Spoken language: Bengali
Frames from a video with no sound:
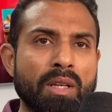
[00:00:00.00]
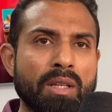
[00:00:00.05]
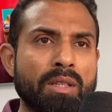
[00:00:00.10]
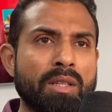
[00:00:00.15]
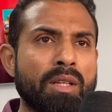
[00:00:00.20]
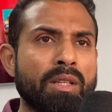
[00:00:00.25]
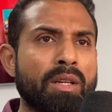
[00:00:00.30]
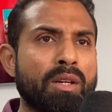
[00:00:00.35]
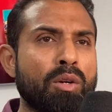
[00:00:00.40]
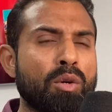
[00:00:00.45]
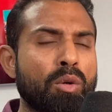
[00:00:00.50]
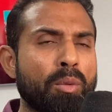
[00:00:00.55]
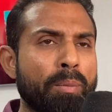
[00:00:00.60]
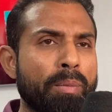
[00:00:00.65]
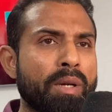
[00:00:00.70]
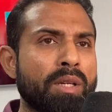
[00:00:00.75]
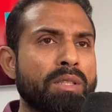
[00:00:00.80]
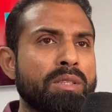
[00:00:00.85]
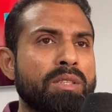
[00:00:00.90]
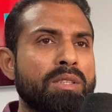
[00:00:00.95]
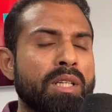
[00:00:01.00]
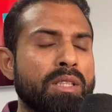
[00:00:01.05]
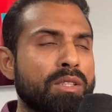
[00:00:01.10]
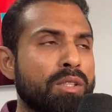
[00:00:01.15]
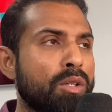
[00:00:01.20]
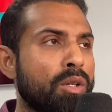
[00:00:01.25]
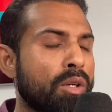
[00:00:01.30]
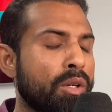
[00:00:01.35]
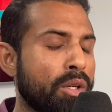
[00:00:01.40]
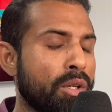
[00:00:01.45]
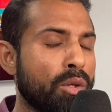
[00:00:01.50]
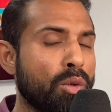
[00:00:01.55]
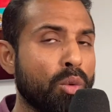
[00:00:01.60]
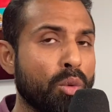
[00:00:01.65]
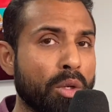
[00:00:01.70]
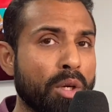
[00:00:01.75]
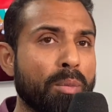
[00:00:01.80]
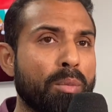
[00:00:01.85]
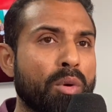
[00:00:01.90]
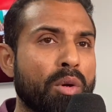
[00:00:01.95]
তাদের ওপেন জাস্ট ওই
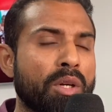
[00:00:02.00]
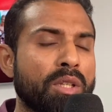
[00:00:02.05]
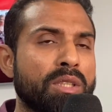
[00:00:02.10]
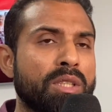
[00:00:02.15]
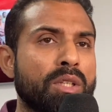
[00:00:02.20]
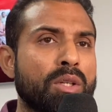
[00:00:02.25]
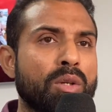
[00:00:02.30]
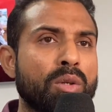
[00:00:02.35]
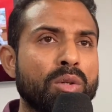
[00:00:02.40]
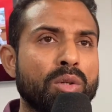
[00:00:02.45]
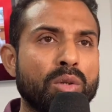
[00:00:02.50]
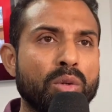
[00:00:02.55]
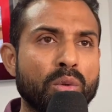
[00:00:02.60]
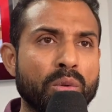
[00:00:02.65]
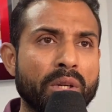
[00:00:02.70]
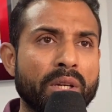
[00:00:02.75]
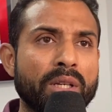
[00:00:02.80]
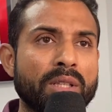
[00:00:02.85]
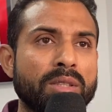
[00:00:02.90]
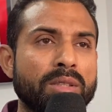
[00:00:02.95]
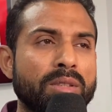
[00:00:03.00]
লুঙ্গি পরা ছিল লুঙ্গি